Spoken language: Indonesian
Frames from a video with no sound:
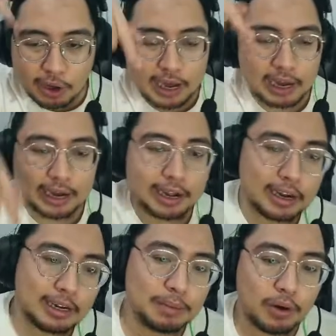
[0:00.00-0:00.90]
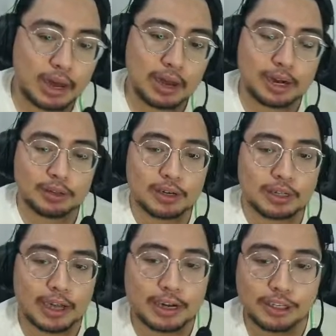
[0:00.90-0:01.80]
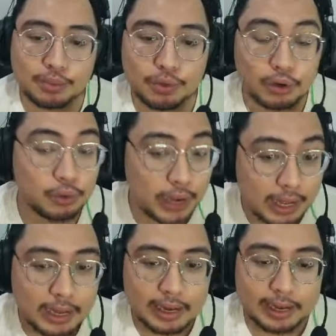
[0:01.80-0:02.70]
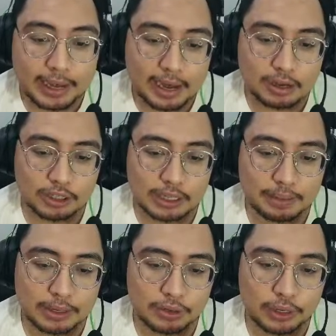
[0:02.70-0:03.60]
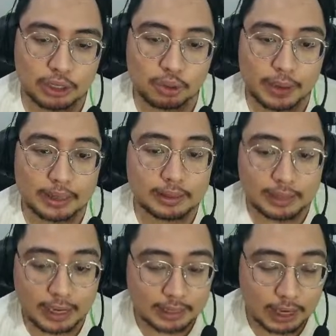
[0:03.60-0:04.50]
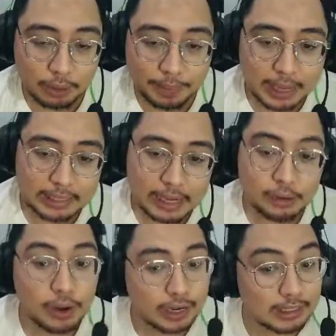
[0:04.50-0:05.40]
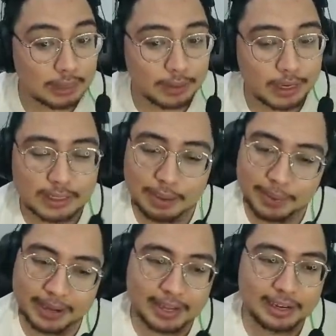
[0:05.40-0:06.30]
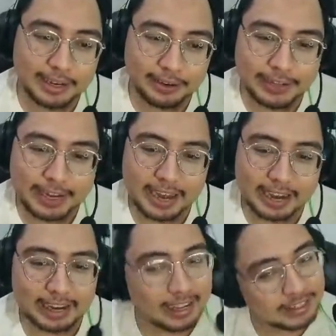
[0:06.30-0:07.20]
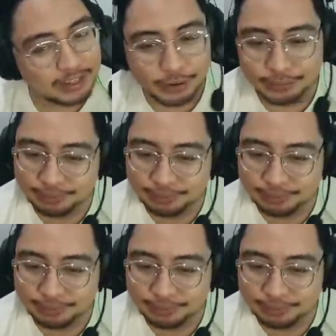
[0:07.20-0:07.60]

Garai karena di bawah Garai itu nanti ada sebuah gua yang harus kita masuki. Supaya tidak terlalu panjang, gua akan skip aja sampai kita di kota Garai. Let's go.